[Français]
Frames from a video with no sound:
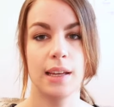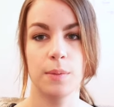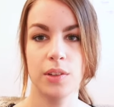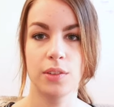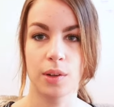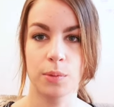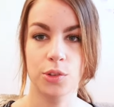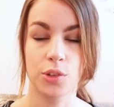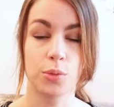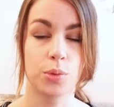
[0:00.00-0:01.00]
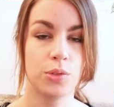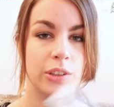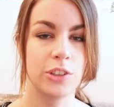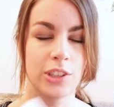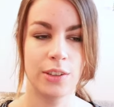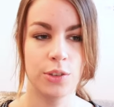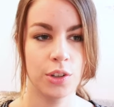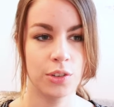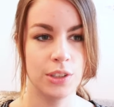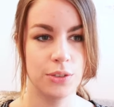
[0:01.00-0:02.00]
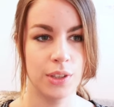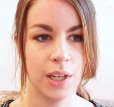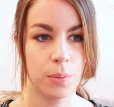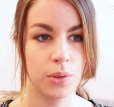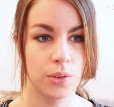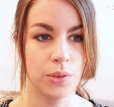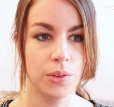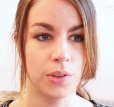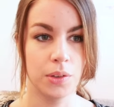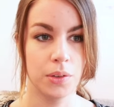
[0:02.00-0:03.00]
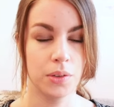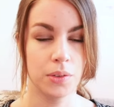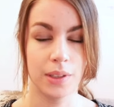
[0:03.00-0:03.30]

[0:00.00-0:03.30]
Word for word: Et moi c'est vraiment le genre de produit que j'adore en hiver puisque euh,